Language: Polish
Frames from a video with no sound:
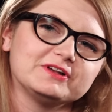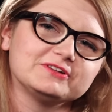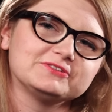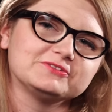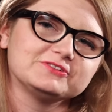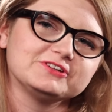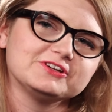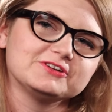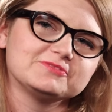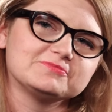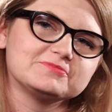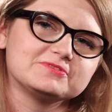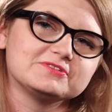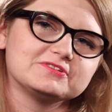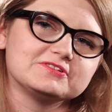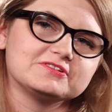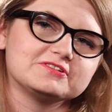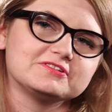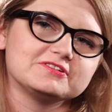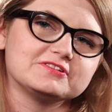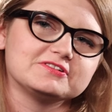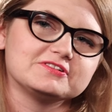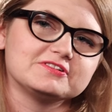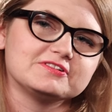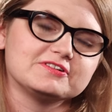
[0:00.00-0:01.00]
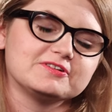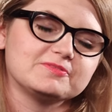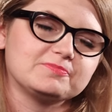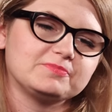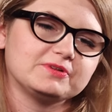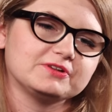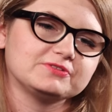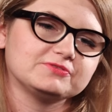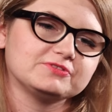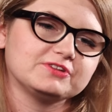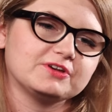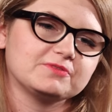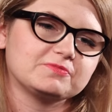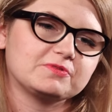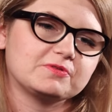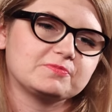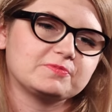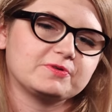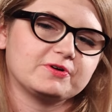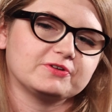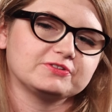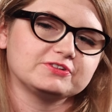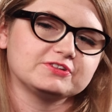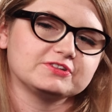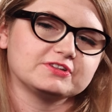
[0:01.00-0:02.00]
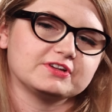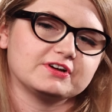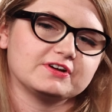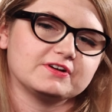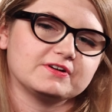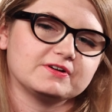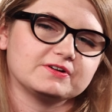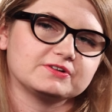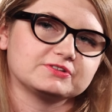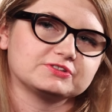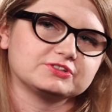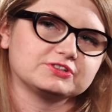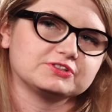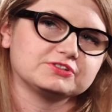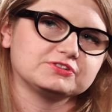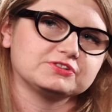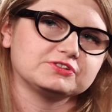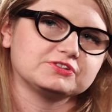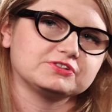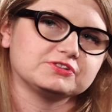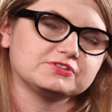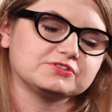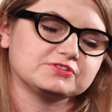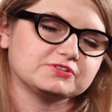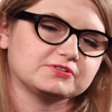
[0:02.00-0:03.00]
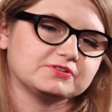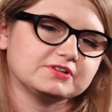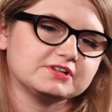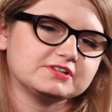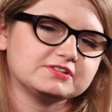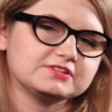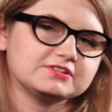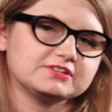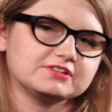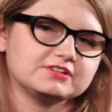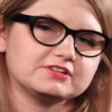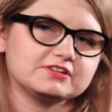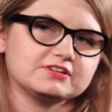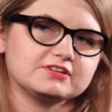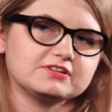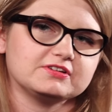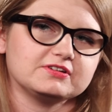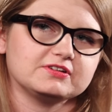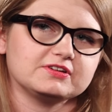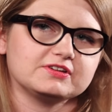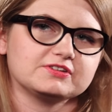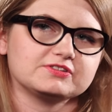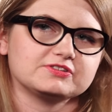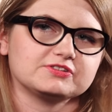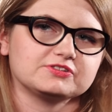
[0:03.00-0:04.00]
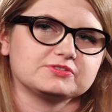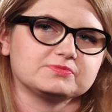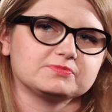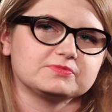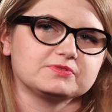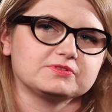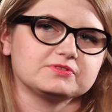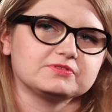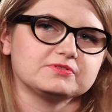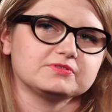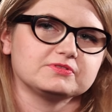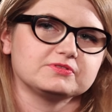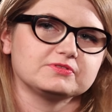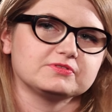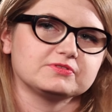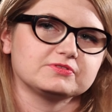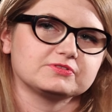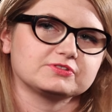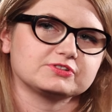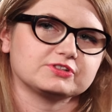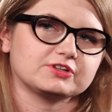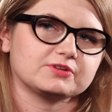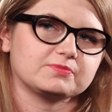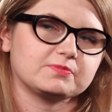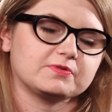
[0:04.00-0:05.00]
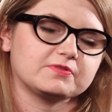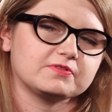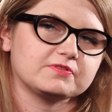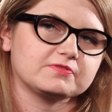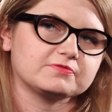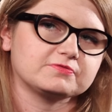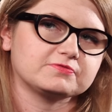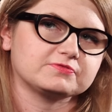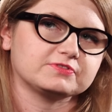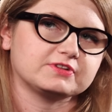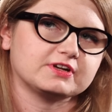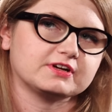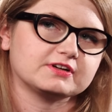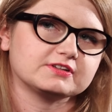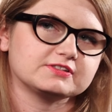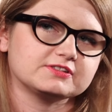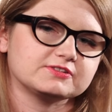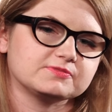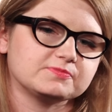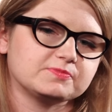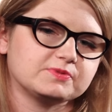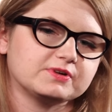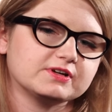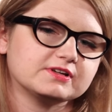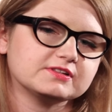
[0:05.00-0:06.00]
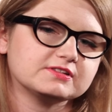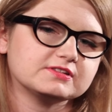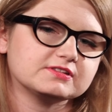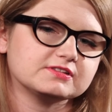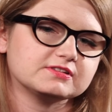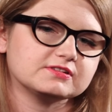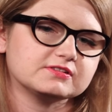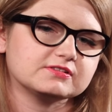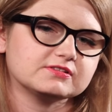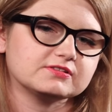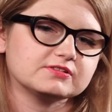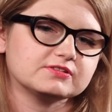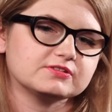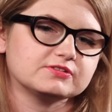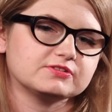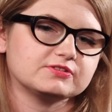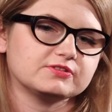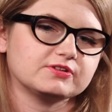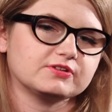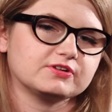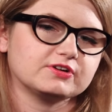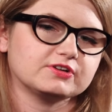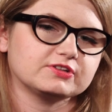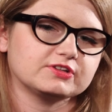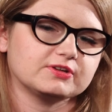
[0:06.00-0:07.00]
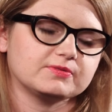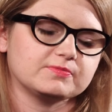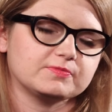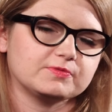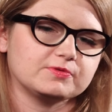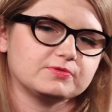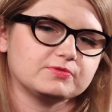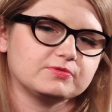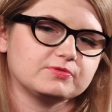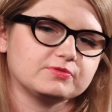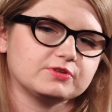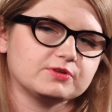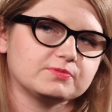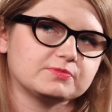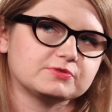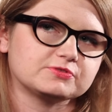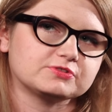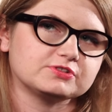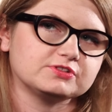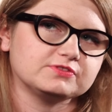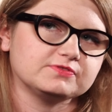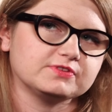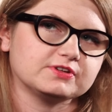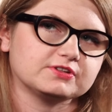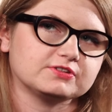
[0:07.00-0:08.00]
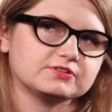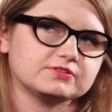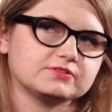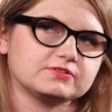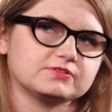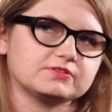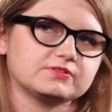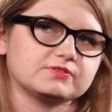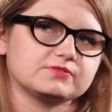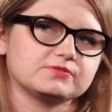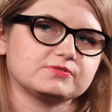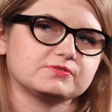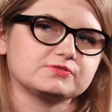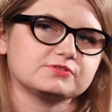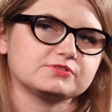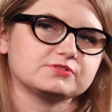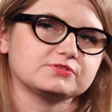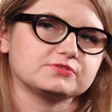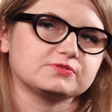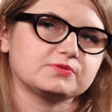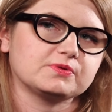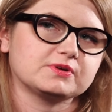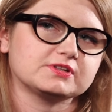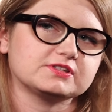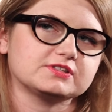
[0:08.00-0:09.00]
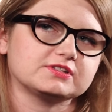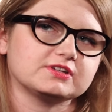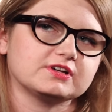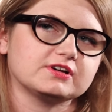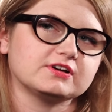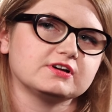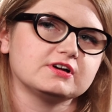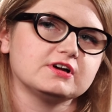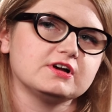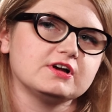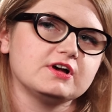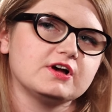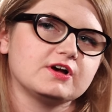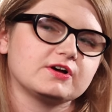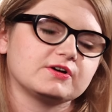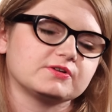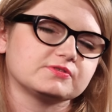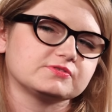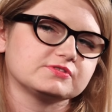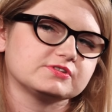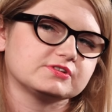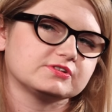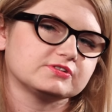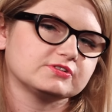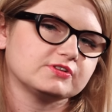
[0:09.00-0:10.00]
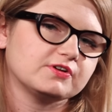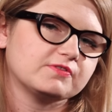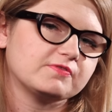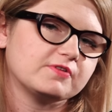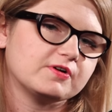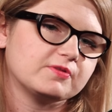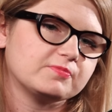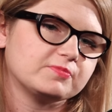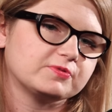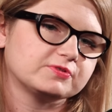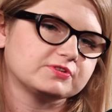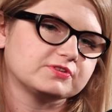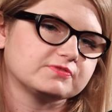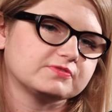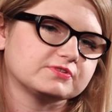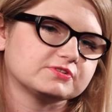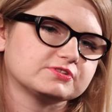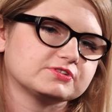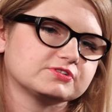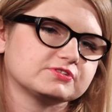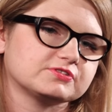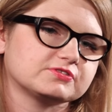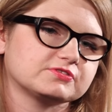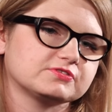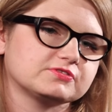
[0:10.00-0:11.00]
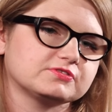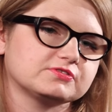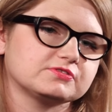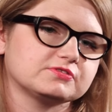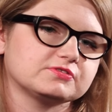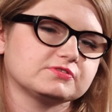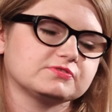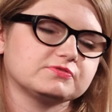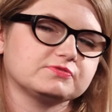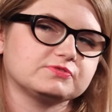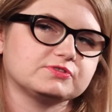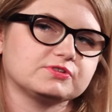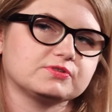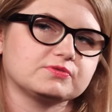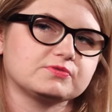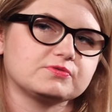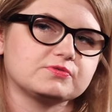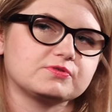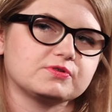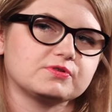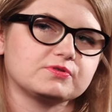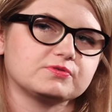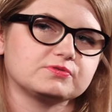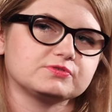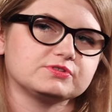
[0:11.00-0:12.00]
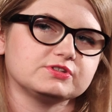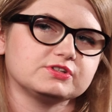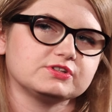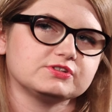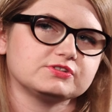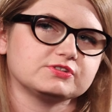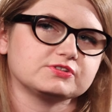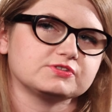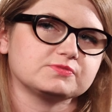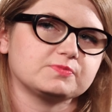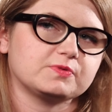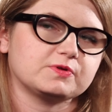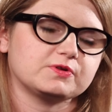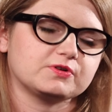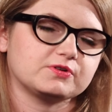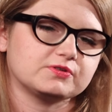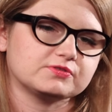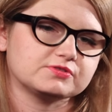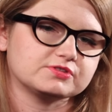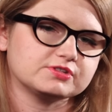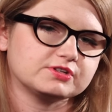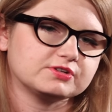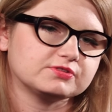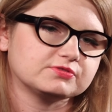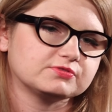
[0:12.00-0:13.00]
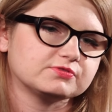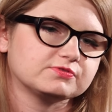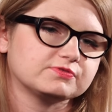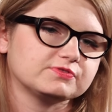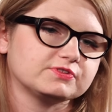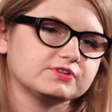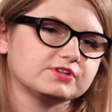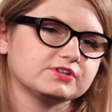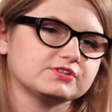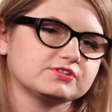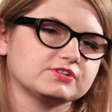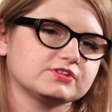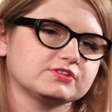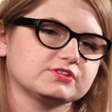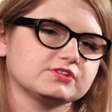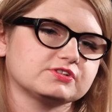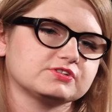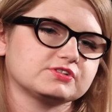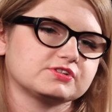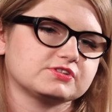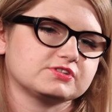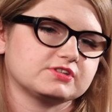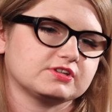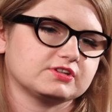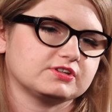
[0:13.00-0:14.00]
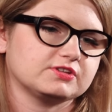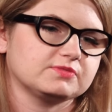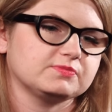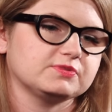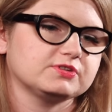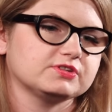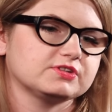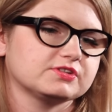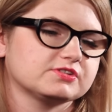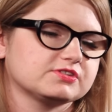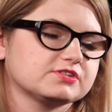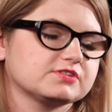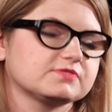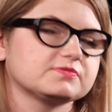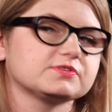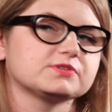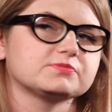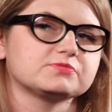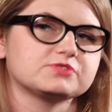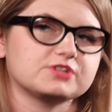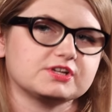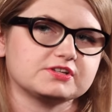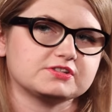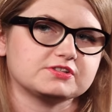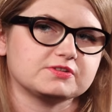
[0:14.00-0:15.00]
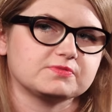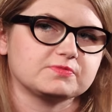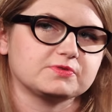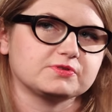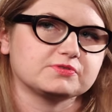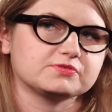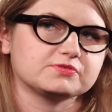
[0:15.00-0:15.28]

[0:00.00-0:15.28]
planujemy, e, planujemy obchody na 60-lecie. Jesteśmy, e, że tak powiem, w trakcie prac. Trochę nam uniemożliwia to sytuacja koncertowa, ponieważ e, w ciągu roku dzieje się sporo koncertów i jesień też jest takim intensywnym czasem